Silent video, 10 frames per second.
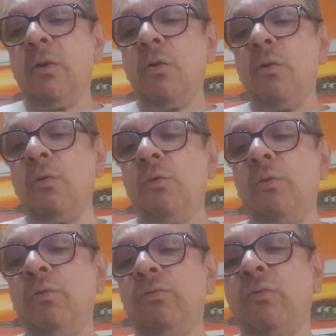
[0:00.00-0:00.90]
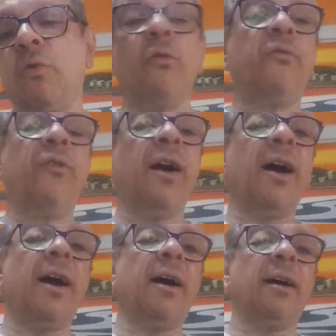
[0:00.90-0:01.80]
ou
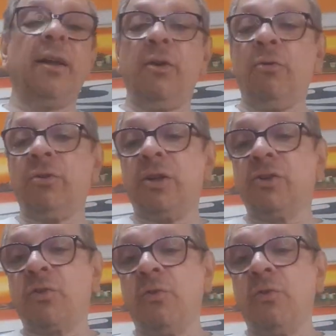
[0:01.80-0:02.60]
confiar em outras